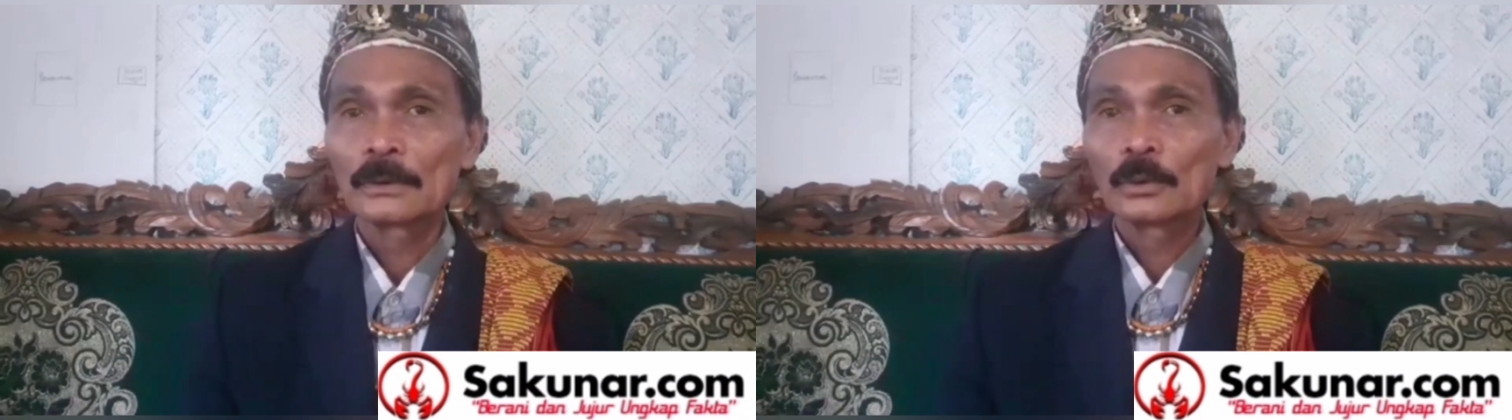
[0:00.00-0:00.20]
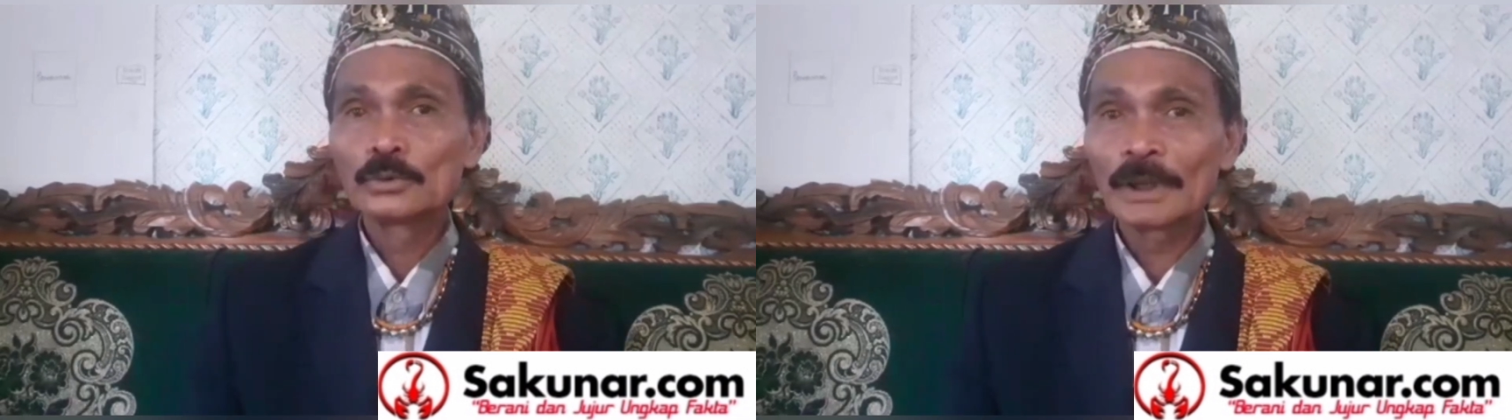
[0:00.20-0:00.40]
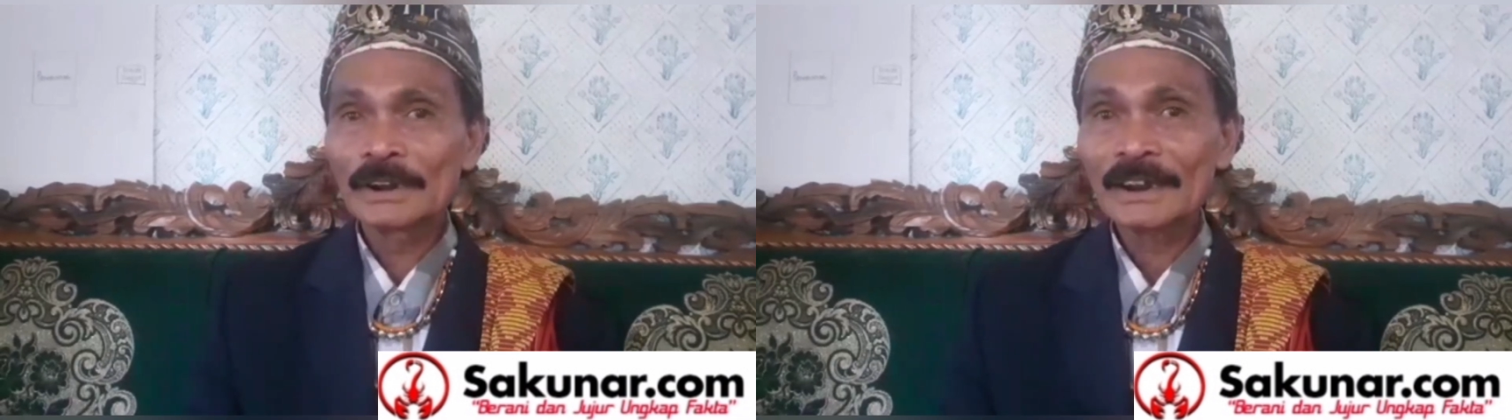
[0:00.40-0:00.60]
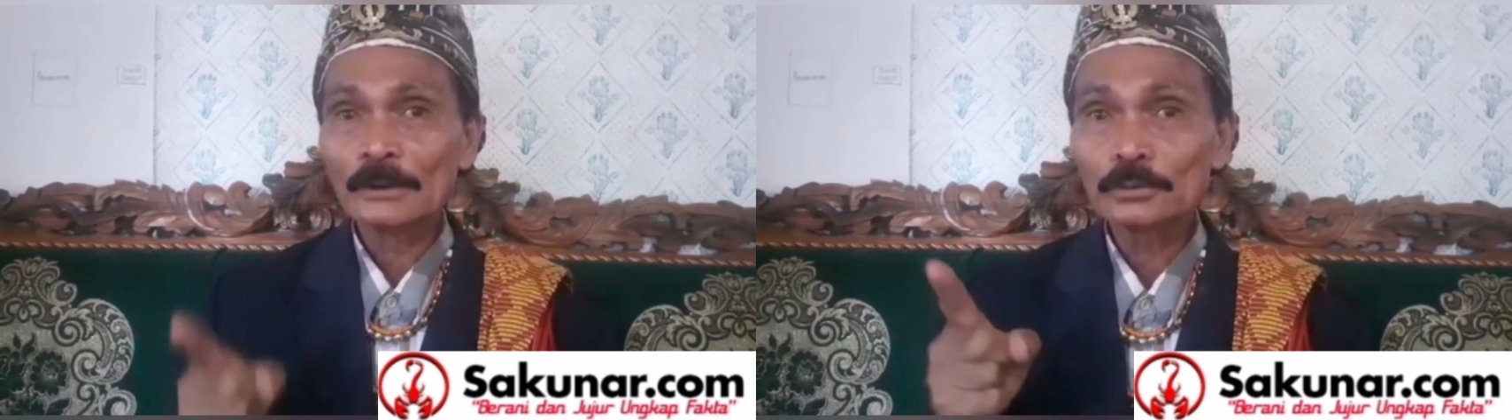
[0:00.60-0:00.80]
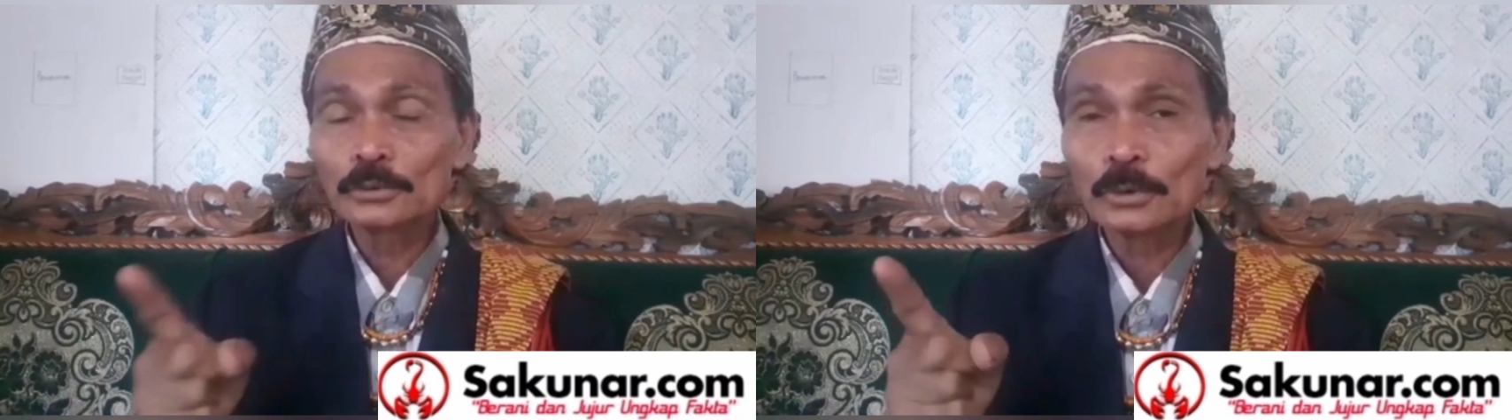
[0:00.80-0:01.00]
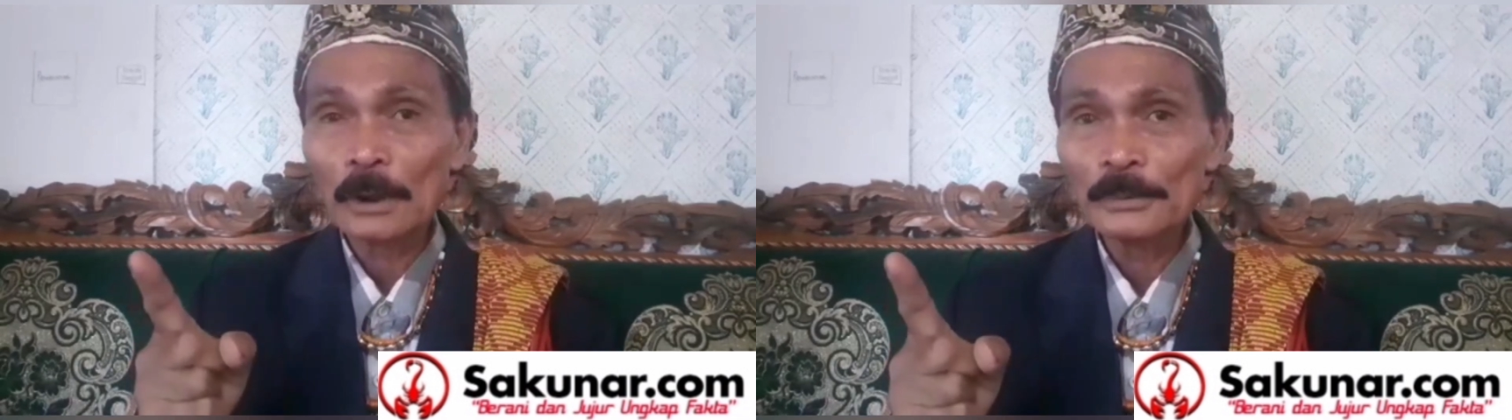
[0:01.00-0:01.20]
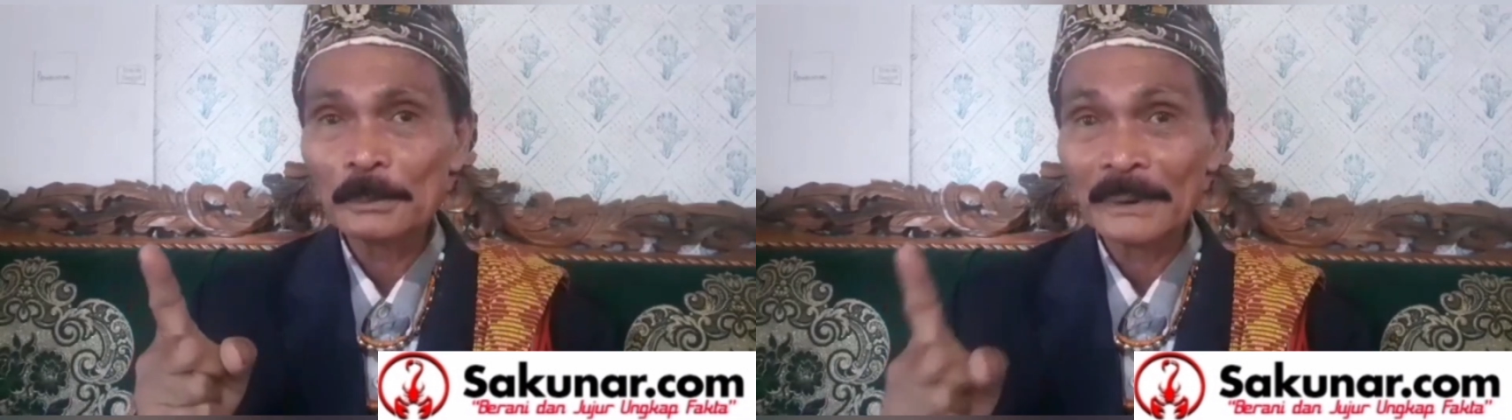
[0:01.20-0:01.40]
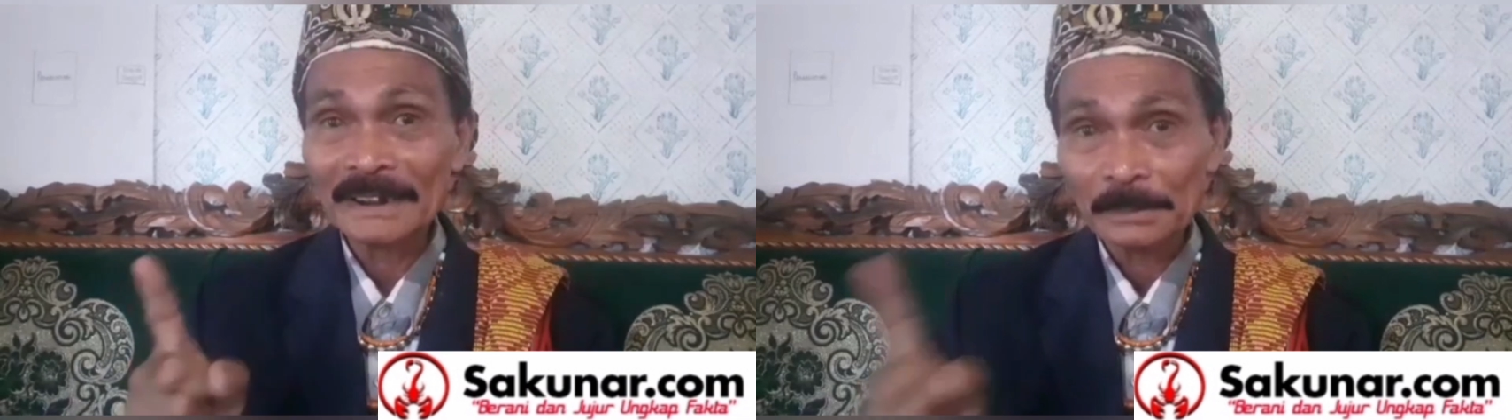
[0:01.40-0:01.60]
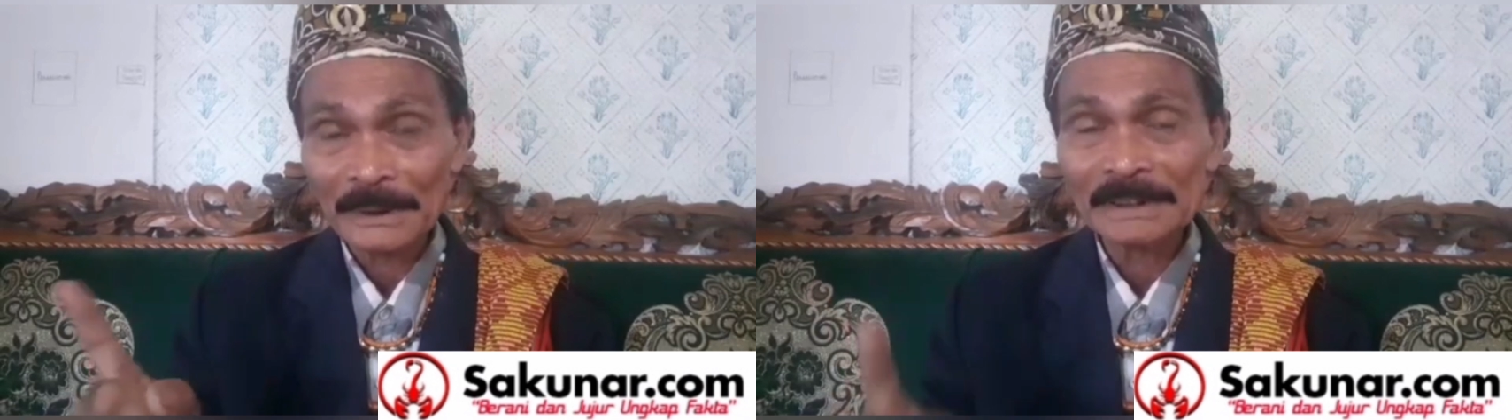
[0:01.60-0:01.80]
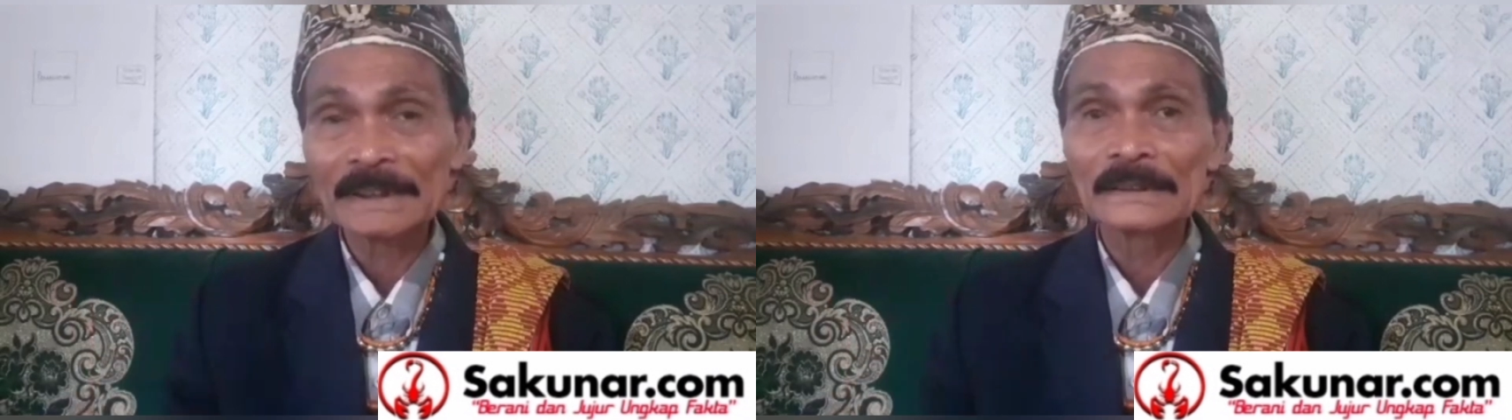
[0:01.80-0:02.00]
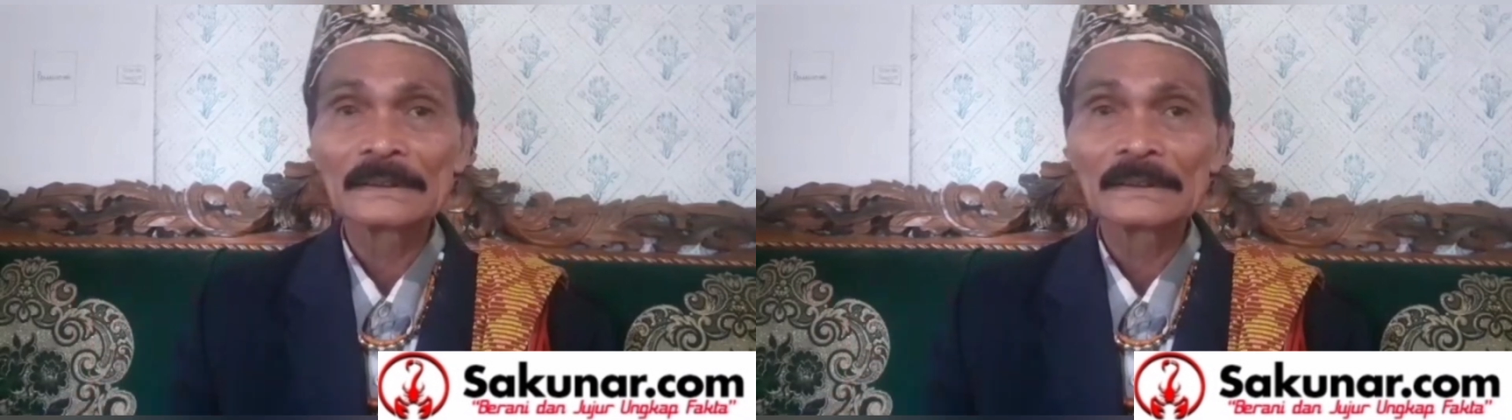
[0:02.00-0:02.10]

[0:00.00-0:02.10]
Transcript: hujan ini kau tunjuk kau belum berhenti berhenti